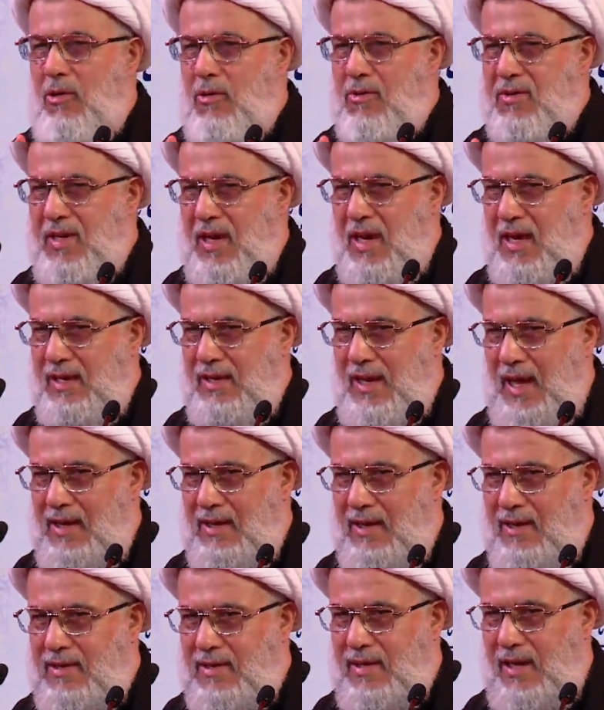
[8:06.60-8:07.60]
الحسين
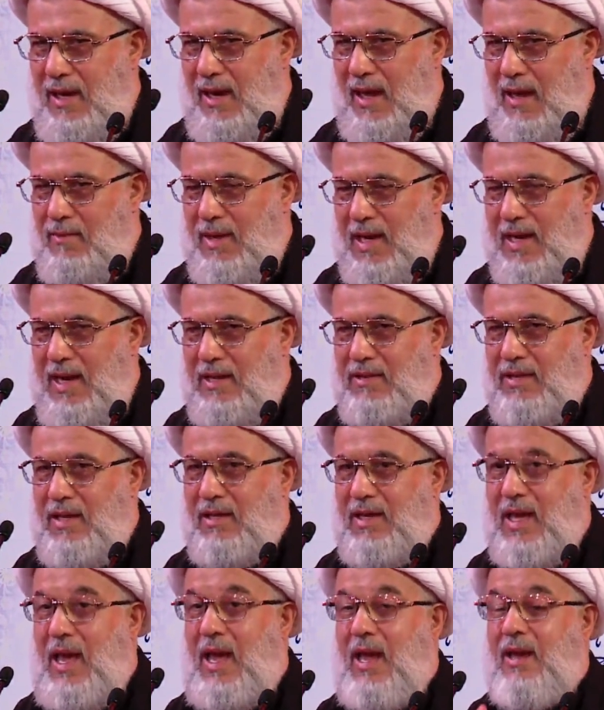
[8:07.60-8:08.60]
عليه السلام
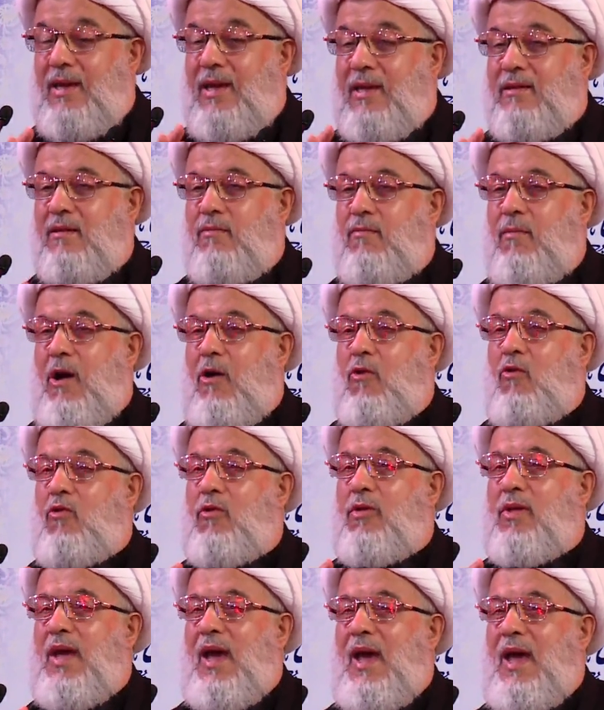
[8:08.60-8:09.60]
التي كانت
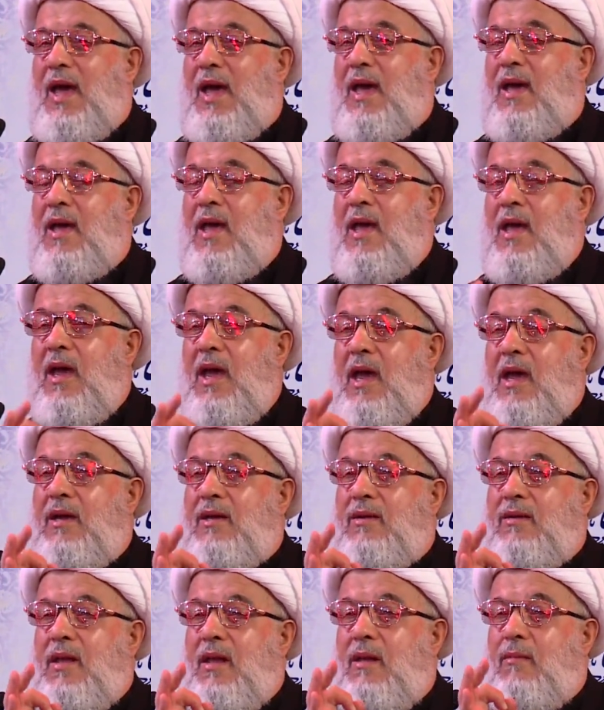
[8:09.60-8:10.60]
موضع
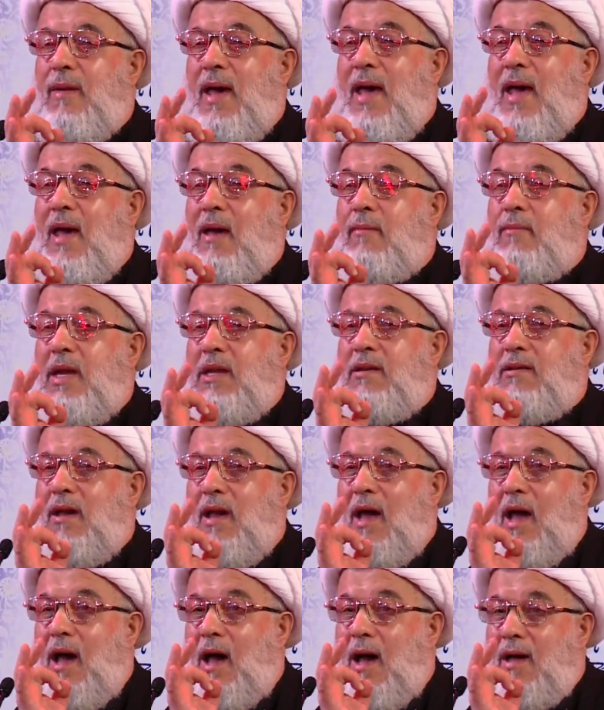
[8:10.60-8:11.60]
اهتمام
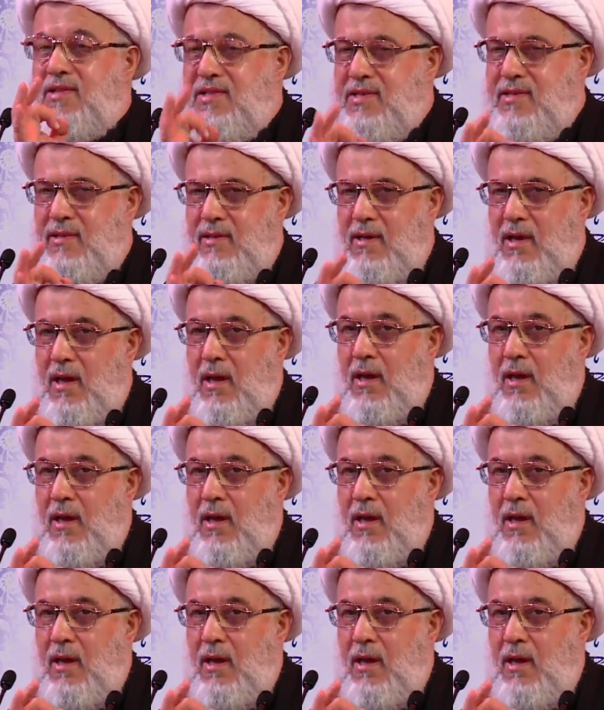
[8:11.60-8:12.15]
خاص